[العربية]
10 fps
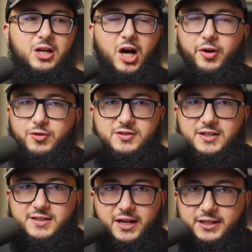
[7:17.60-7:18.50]

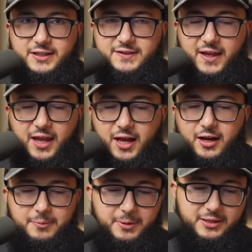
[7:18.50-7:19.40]
الريزلتس حقتك
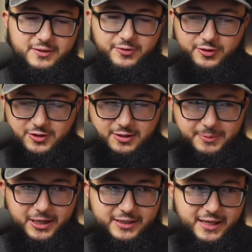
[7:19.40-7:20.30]
سيئه مع الريزلتس
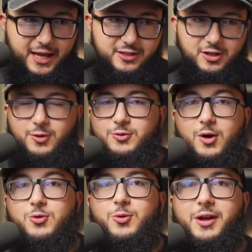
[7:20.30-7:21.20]
معناها نتائج او
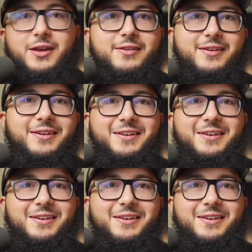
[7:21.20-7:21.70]
او كويسه